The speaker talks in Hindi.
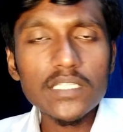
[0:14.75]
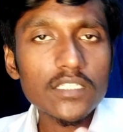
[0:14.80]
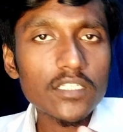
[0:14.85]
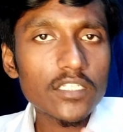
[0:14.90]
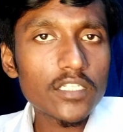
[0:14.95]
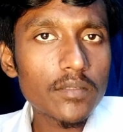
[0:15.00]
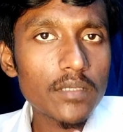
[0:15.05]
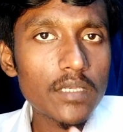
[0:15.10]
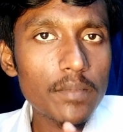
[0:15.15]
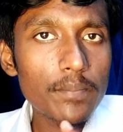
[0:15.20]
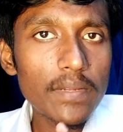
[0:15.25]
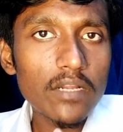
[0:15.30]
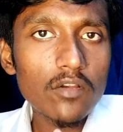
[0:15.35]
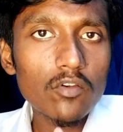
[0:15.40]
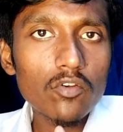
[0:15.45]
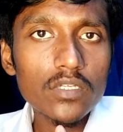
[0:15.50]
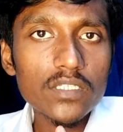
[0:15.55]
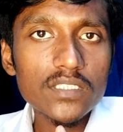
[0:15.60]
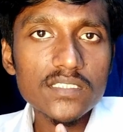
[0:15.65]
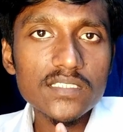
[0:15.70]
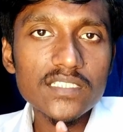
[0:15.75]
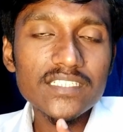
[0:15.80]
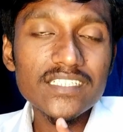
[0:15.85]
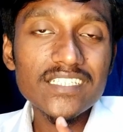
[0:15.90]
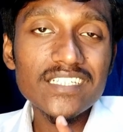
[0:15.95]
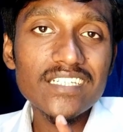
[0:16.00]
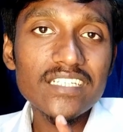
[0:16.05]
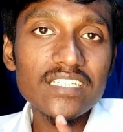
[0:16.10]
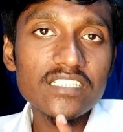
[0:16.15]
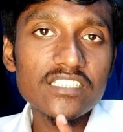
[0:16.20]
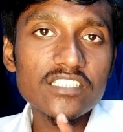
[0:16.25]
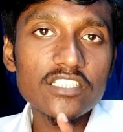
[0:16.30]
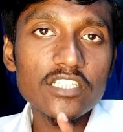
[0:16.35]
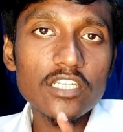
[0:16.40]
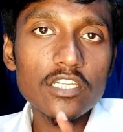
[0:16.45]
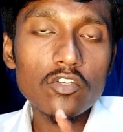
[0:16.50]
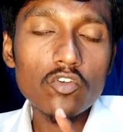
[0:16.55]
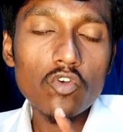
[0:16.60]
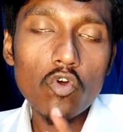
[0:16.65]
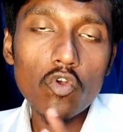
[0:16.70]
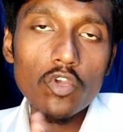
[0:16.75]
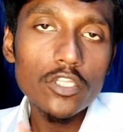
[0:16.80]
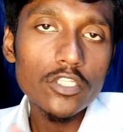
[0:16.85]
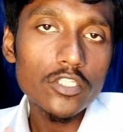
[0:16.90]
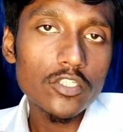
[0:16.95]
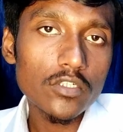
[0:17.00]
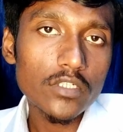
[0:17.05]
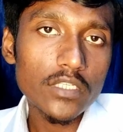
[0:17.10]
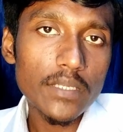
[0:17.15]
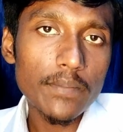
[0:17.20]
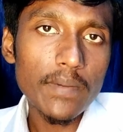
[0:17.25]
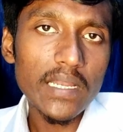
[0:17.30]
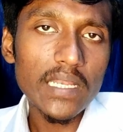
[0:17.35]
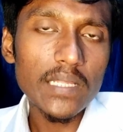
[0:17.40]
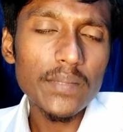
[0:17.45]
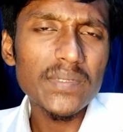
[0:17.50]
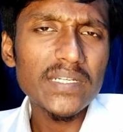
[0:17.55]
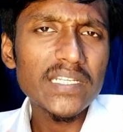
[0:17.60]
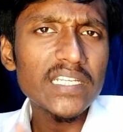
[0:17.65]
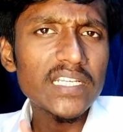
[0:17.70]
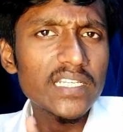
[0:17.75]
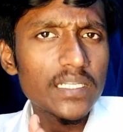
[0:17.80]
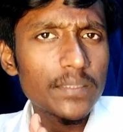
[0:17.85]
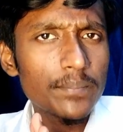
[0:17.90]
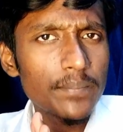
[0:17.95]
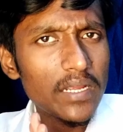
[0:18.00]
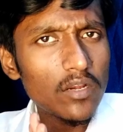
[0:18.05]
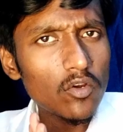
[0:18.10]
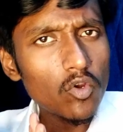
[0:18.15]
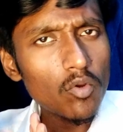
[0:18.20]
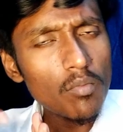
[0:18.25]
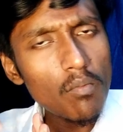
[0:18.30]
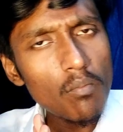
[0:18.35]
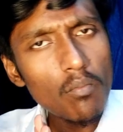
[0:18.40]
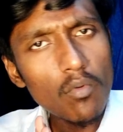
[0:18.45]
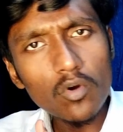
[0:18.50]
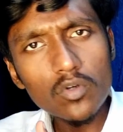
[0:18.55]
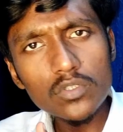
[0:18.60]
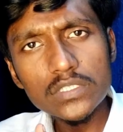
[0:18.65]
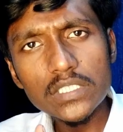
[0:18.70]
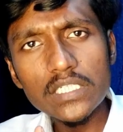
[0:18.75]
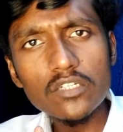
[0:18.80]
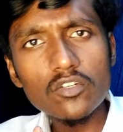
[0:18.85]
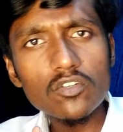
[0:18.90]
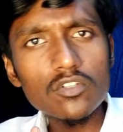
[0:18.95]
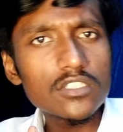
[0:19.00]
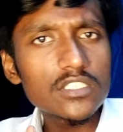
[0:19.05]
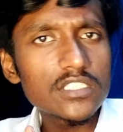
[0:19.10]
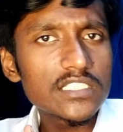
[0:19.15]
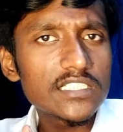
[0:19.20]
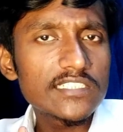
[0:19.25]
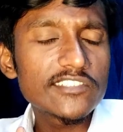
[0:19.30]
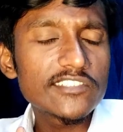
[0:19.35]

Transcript: बात करने वाले बेंगलोर के सिटी इंजीनियरिंग कॉलेज के बारे में ठीक है ना बैंगलोर में बहुत सारे कॉलेज